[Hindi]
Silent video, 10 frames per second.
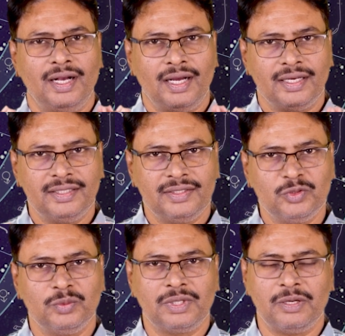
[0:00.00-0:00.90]
हार्दिक
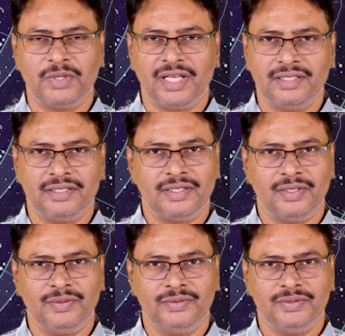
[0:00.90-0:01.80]
शुभकामनाएं देता
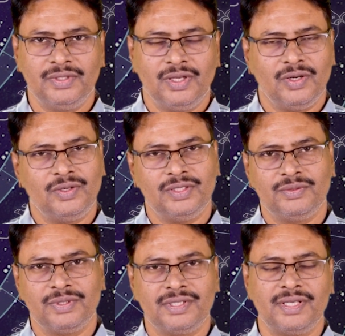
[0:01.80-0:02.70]
हूं और
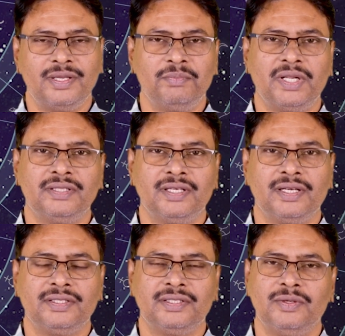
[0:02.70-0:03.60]
ईश्वर से यही प्रार्थना
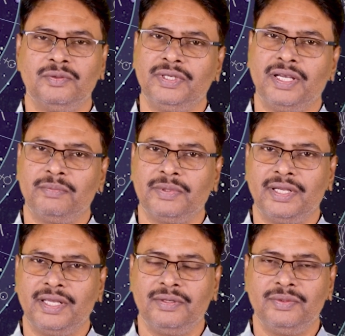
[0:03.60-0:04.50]
करता हूं कि आपका
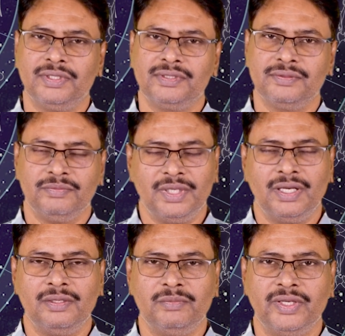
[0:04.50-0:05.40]
नया वर्ष
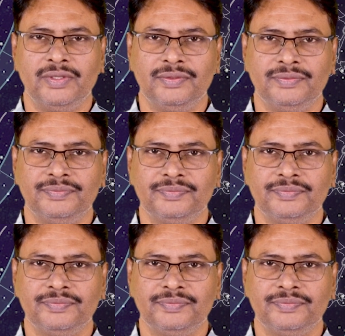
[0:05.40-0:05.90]
मंगलमय हो